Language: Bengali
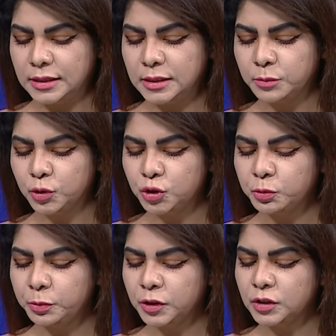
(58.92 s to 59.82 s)
আচ্ছা
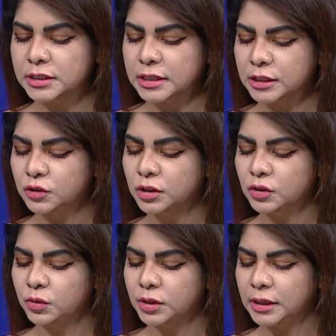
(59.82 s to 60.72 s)
বৈষম্য বিরোধী ছাত্র
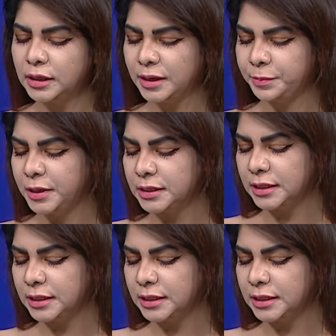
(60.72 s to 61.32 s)
আন্দোলনে আপনারা